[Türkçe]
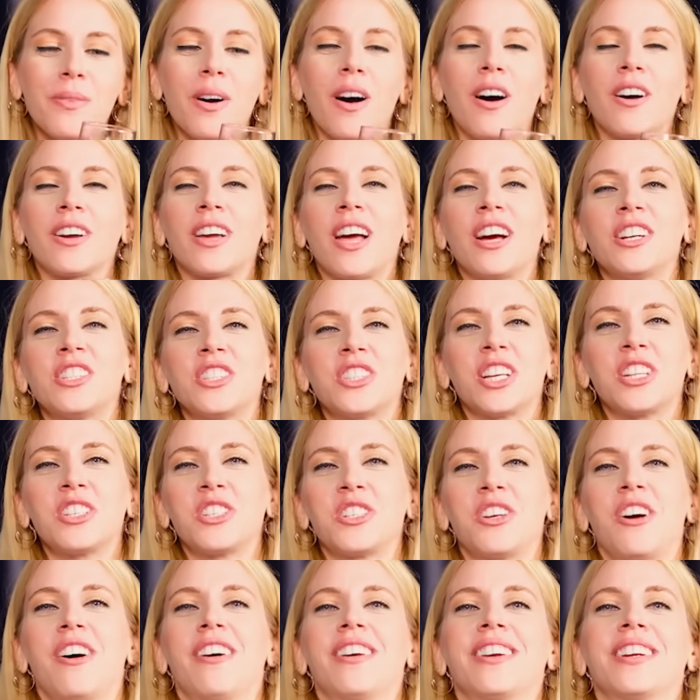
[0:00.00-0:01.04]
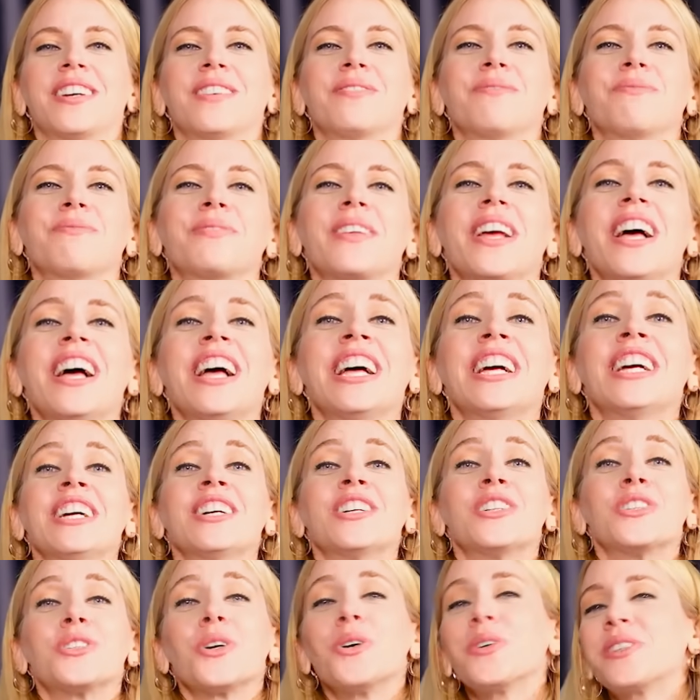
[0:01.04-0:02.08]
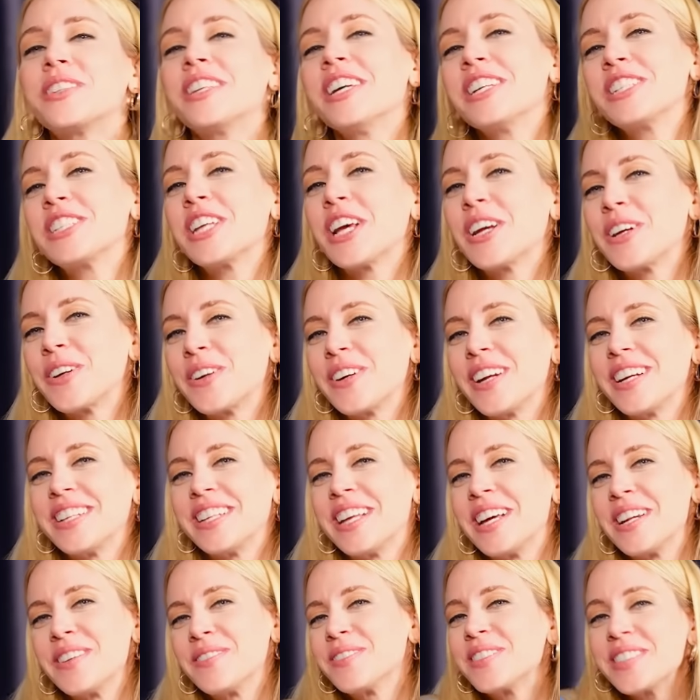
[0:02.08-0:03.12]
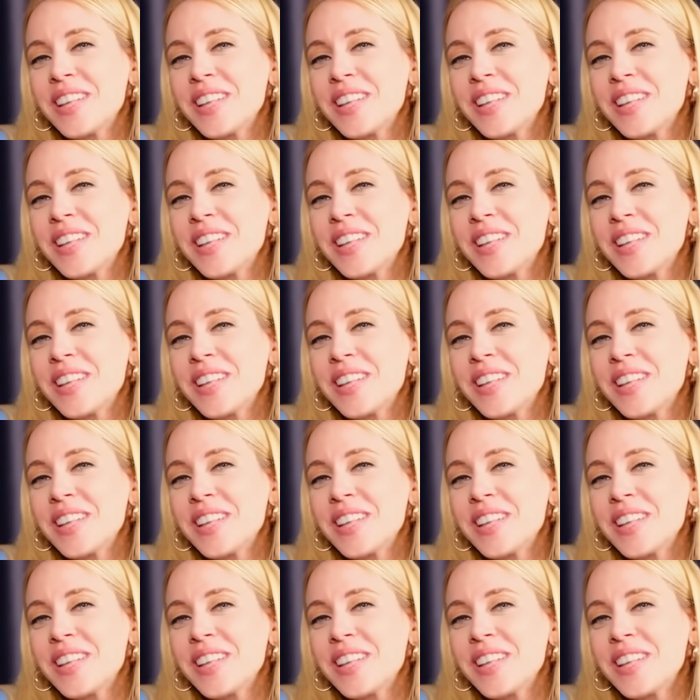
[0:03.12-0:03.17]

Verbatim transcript: Ay gerçekten şahane. Çok teşekkür ederim.